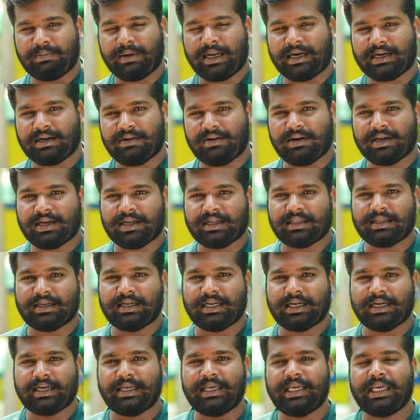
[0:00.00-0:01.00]
பிளாங்டன் வளர்க்குறதுக்கு
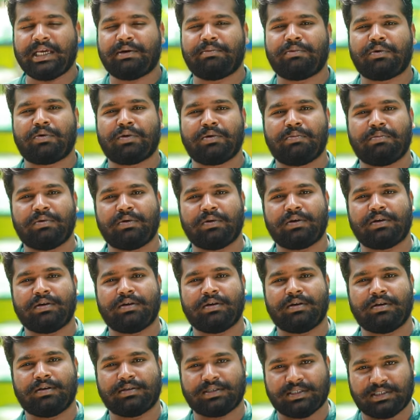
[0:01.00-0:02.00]
நாங்கள் இஎம்னு e கொடுப்போம் ஒரு
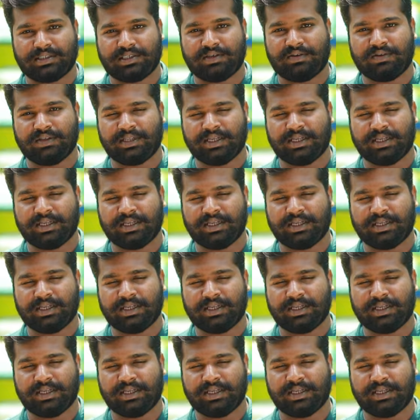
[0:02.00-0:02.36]
சிஸ்டம்